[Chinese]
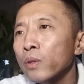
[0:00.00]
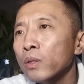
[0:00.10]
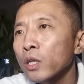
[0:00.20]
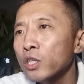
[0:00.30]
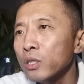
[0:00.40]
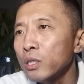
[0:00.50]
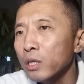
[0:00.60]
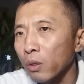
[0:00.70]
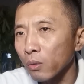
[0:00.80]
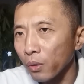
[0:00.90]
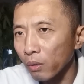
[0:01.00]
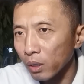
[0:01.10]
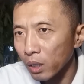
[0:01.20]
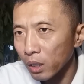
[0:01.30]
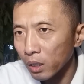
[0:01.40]
他直接找到
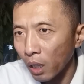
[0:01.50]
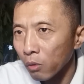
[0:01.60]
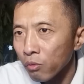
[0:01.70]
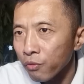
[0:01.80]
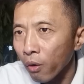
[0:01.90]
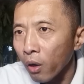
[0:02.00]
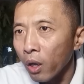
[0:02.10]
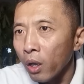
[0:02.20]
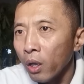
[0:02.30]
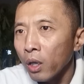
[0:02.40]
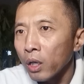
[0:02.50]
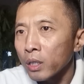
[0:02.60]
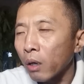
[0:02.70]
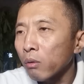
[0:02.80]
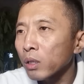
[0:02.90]
了他这个大姑父，
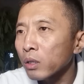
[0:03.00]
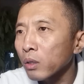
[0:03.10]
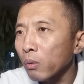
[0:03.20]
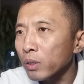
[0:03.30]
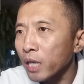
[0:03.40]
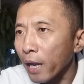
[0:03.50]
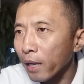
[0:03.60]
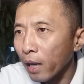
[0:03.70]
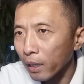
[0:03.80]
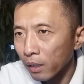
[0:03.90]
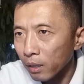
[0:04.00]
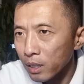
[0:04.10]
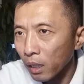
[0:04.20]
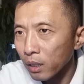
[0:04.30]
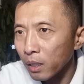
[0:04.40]
然后到严凯他
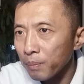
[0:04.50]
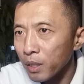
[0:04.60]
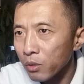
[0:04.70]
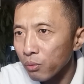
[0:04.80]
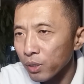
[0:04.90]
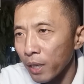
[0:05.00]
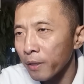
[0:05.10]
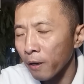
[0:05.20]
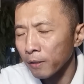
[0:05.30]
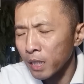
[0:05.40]
家那个别墅踩点。